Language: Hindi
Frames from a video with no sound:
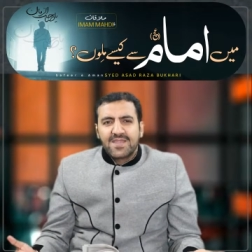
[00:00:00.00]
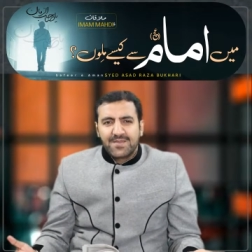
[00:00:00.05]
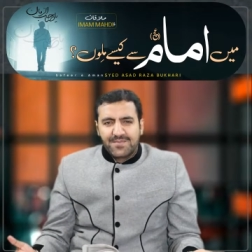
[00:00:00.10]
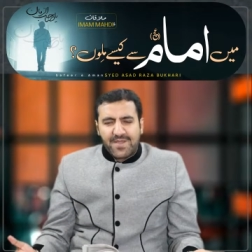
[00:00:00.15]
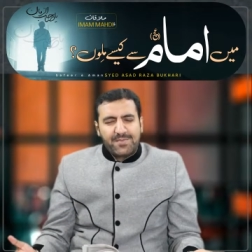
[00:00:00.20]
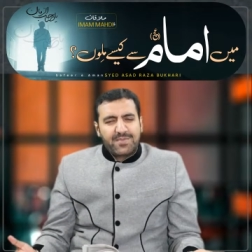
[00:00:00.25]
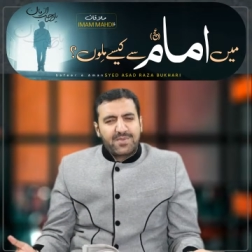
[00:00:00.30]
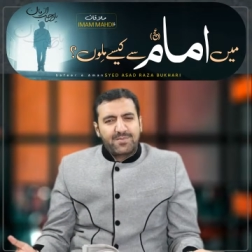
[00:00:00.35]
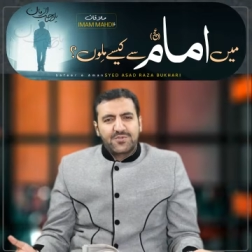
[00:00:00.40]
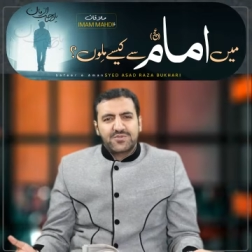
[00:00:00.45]

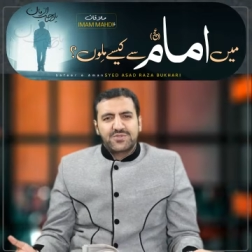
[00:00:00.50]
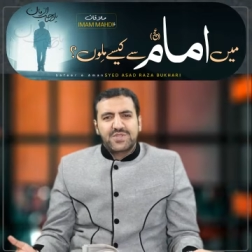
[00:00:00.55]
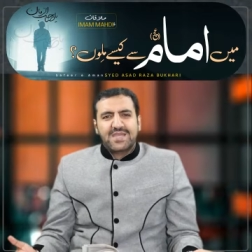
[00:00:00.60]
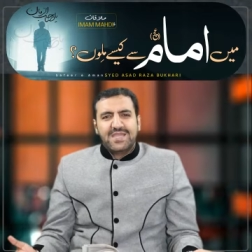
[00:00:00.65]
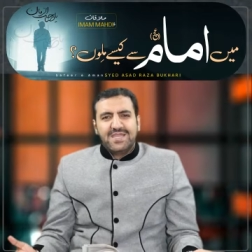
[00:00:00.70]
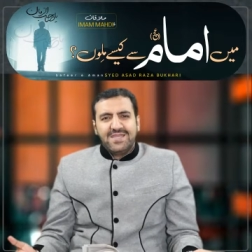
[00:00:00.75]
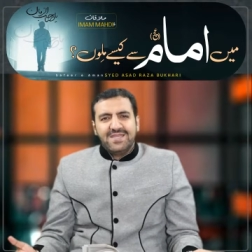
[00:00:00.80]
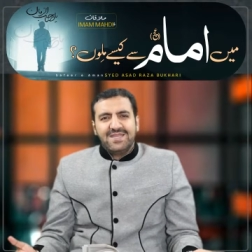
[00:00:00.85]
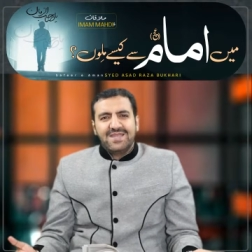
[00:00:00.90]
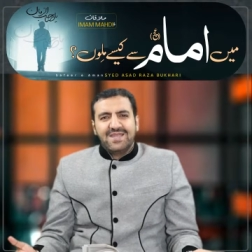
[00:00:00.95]

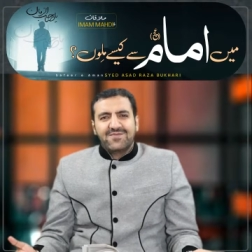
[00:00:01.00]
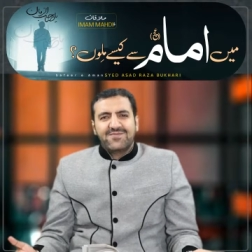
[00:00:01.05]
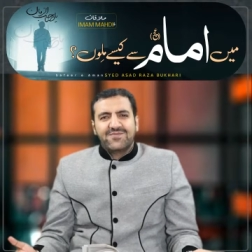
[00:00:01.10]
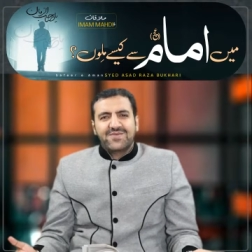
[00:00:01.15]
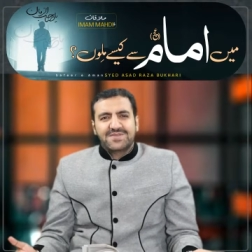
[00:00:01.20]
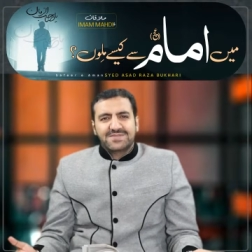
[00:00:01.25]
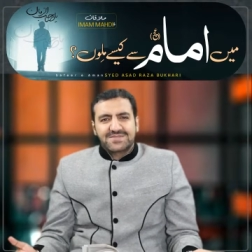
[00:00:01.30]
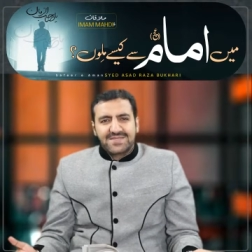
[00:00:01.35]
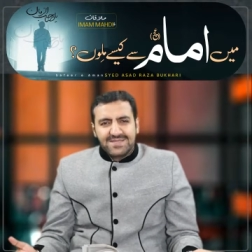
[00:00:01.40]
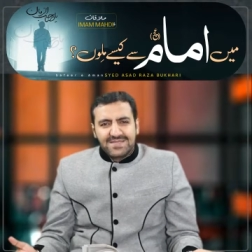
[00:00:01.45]
इमामतकीन के
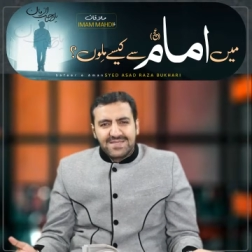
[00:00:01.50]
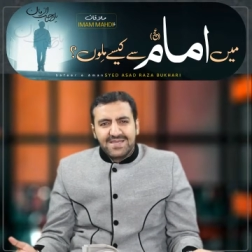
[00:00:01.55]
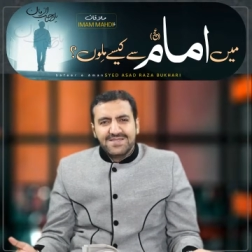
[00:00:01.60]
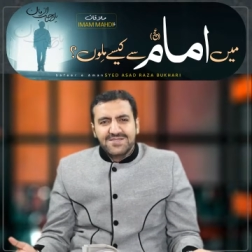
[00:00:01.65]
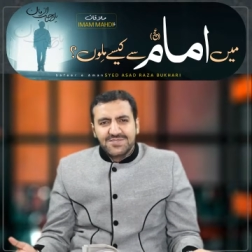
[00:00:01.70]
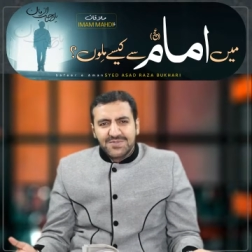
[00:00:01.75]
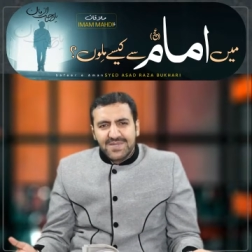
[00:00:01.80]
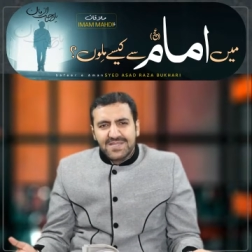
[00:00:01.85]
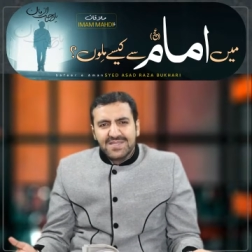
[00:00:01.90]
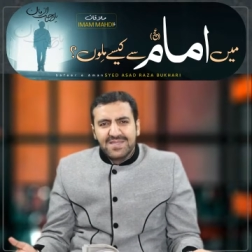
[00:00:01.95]
फर्जंदे
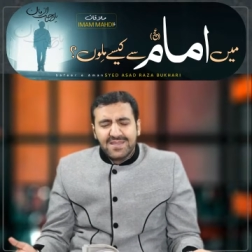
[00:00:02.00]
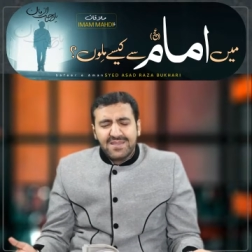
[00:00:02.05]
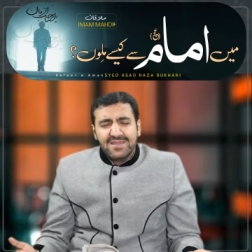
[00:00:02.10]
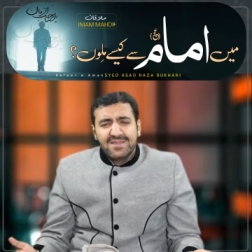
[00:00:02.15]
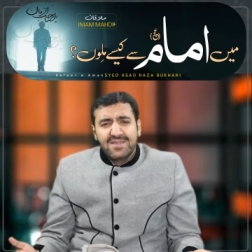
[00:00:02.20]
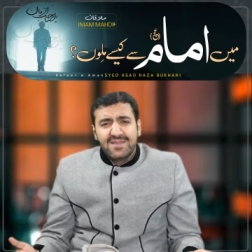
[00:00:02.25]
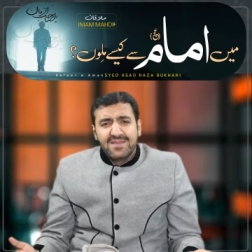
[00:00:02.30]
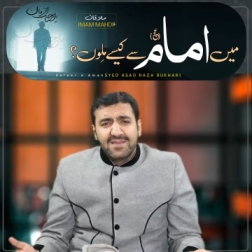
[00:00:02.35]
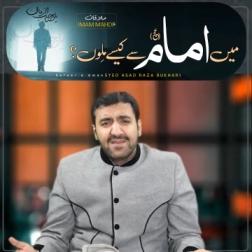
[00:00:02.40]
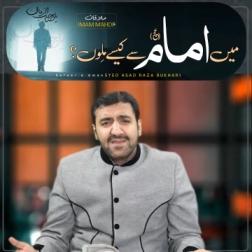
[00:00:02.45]
अंजुमन हैं
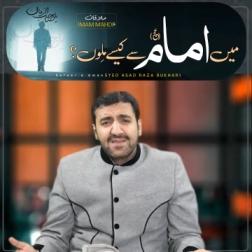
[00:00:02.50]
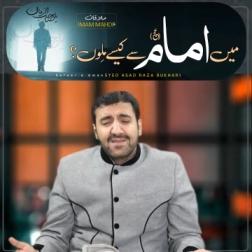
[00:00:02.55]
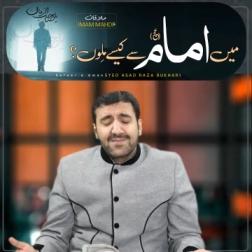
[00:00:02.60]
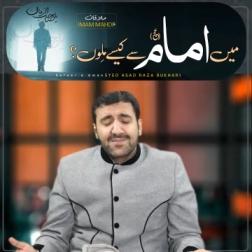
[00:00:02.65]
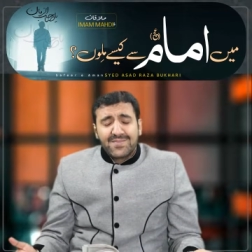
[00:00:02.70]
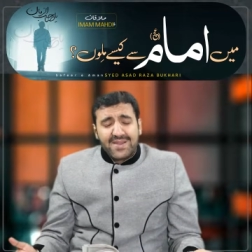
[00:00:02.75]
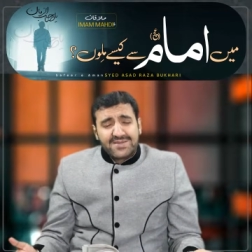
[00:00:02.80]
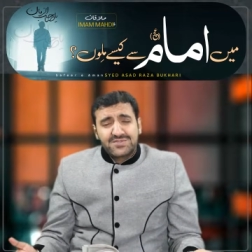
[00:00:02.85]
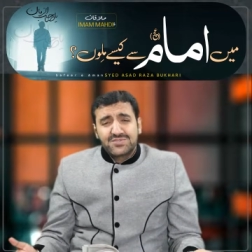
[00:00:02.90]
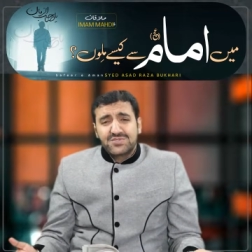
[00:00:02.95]

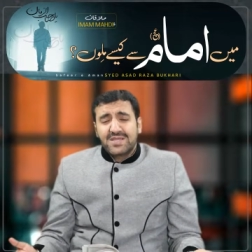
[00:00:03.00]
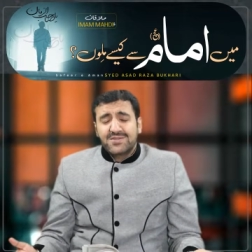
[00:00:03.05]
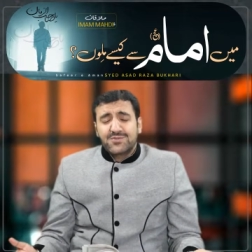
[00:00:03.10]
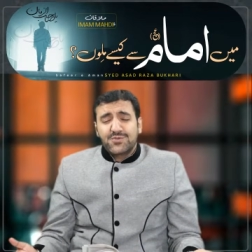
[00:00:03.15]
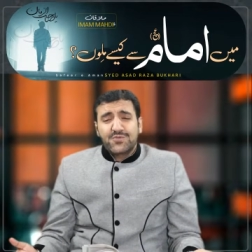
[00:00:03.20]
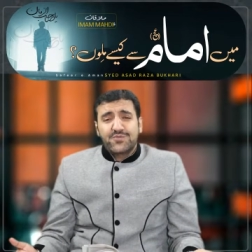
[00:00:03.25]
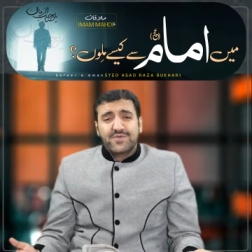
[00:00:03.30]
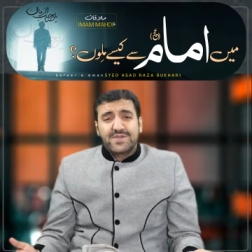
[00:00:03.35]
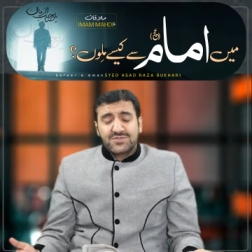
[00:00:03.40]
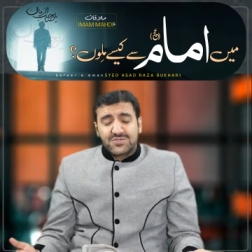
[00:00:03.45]
बादशाह
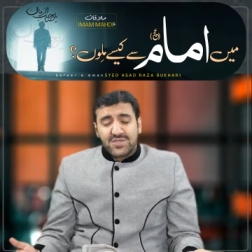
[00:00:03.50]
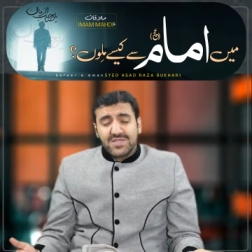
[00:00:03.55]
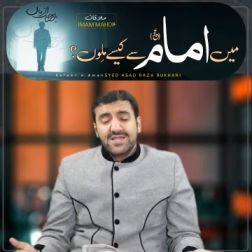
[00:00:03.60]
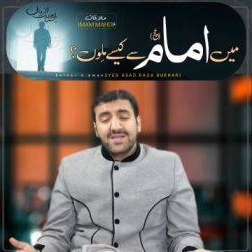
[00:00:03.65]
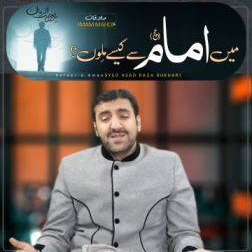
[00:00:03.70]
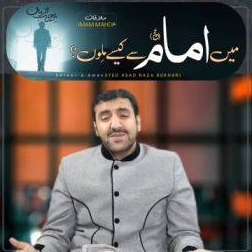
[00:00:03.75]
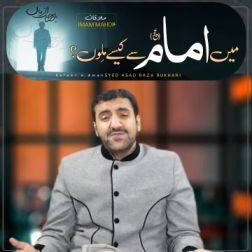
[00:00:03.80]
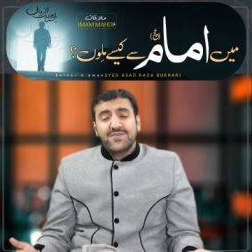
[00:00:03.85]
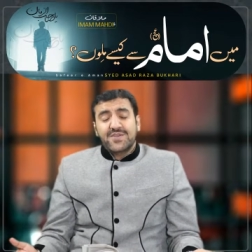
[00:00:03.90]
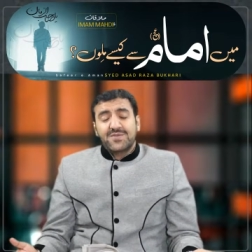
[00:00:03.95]
तो वैसे ही
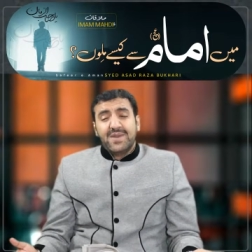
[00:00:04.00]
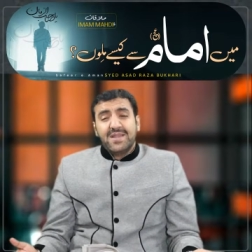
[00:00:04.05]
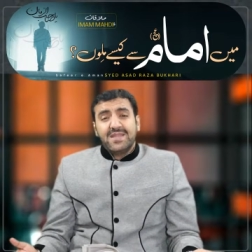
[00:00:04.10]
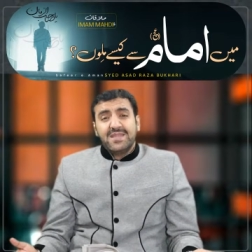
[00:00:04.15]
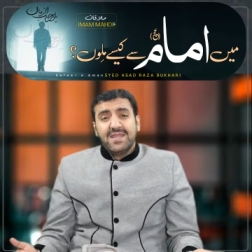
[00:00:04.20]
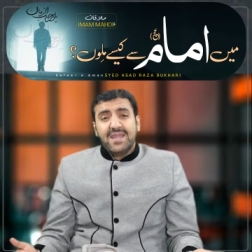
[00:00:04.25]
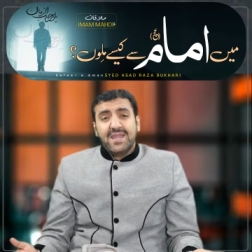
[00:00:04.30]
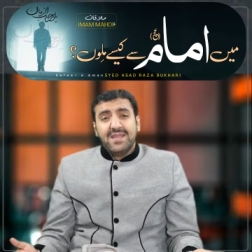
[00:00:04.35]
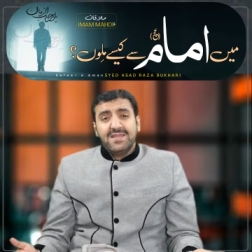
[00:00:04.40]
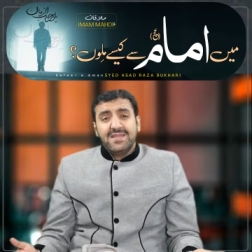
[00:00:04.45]
कर्म
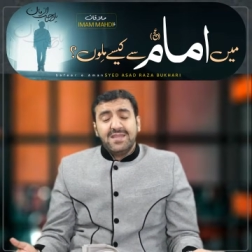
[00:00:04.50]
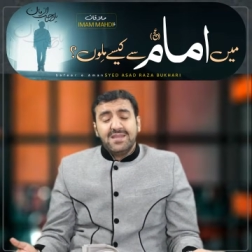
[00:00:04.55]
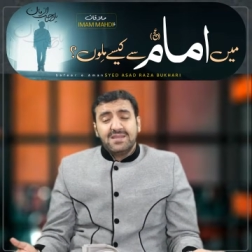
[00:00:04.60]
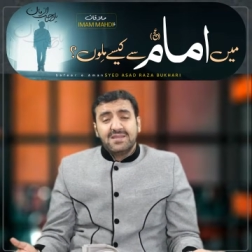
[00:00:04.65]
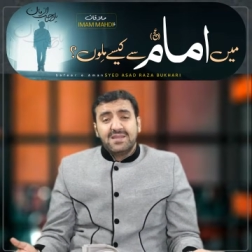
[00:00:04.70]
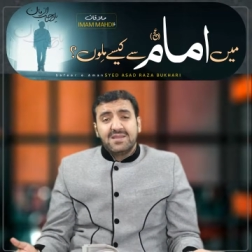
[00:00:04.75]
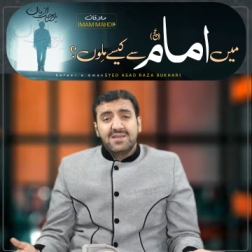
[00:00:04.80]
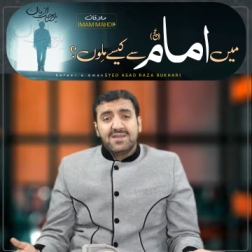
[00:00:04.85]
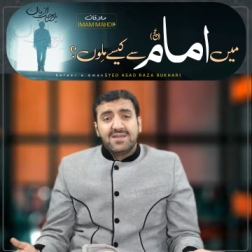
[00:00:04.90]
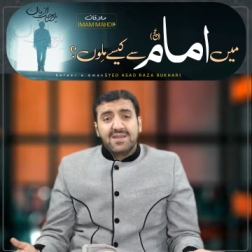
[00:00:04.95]
फरमाने के लिए
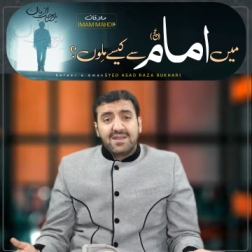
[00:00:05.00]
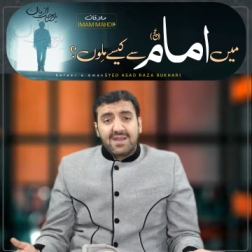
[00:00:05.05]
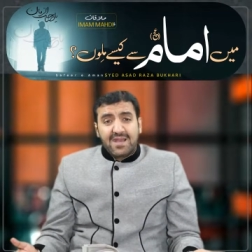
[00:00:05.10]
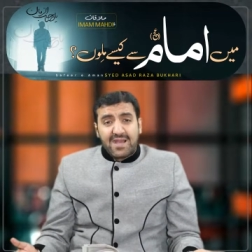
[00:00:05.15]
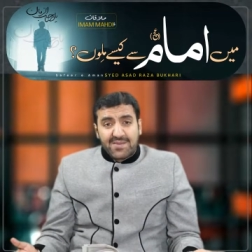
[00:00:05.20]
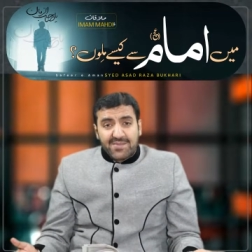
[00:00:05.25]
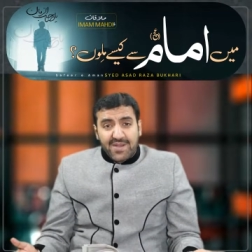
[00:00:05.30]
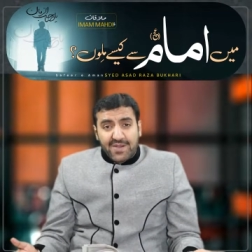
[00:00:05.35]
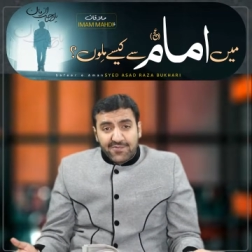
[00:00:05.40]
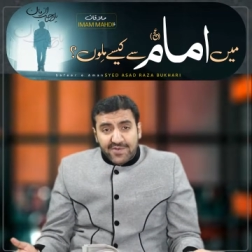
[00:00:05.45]

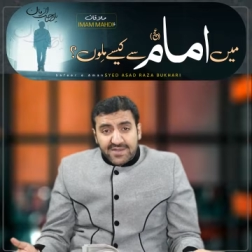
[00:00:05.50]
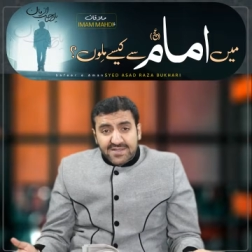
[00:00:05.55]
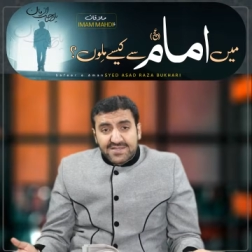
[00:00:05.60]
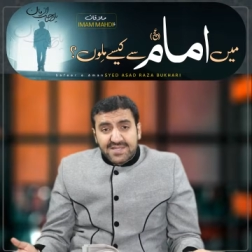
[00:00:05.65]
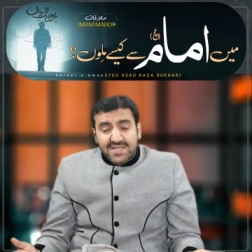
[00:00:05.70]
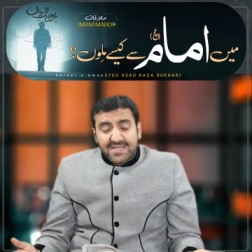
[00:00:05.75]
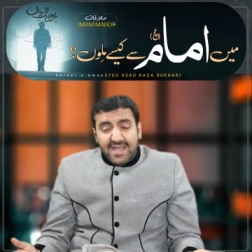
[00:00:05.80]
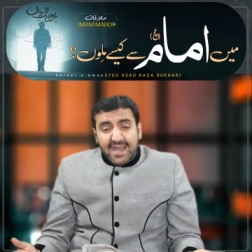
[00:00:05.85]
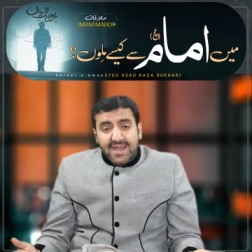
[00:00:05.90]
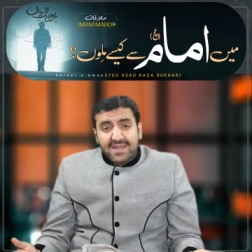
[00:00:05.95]
हम वक्त
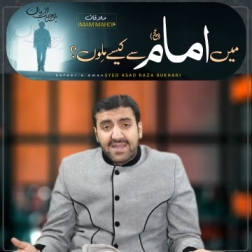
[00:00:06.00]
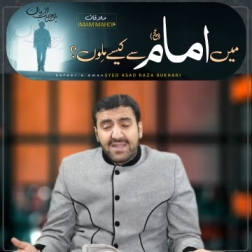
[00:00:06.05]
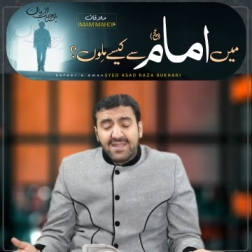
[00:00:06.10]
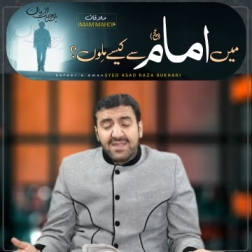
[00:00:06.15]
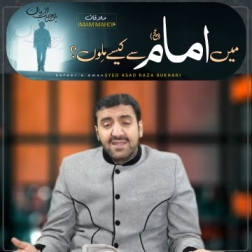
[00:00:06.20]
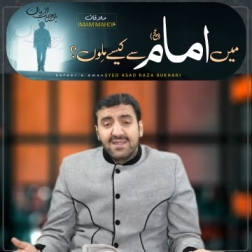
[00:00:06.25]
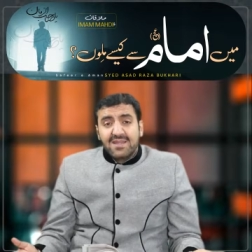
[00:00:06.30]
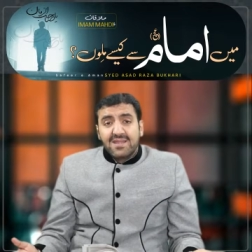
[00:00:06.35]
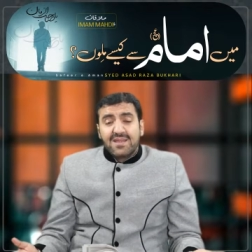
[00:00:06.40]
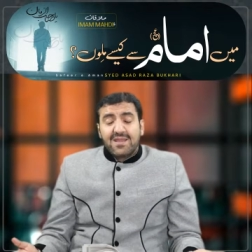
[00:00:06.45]
तैयार
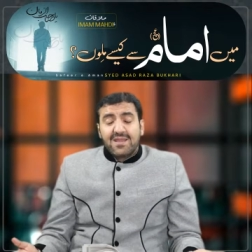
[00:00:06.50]
हैं